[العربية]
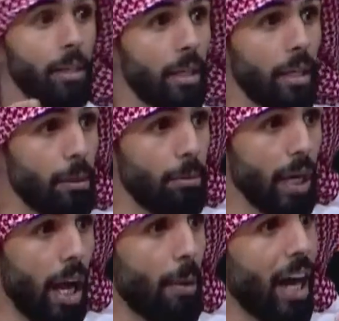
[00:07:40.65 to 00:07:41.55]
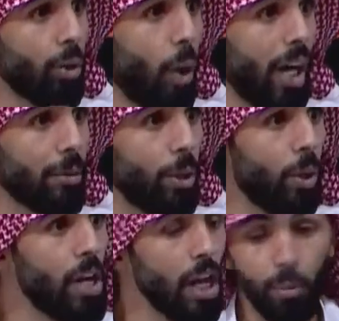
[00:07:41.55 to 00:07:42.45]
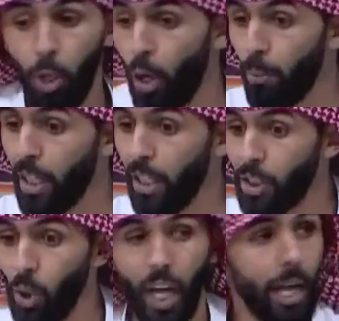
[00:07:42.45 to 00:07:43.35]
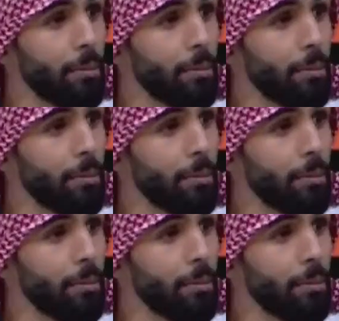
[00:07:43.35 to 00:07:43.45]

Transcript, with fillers: آه، برايم اخر واحد منهم انهم كلهم بيرجعون غير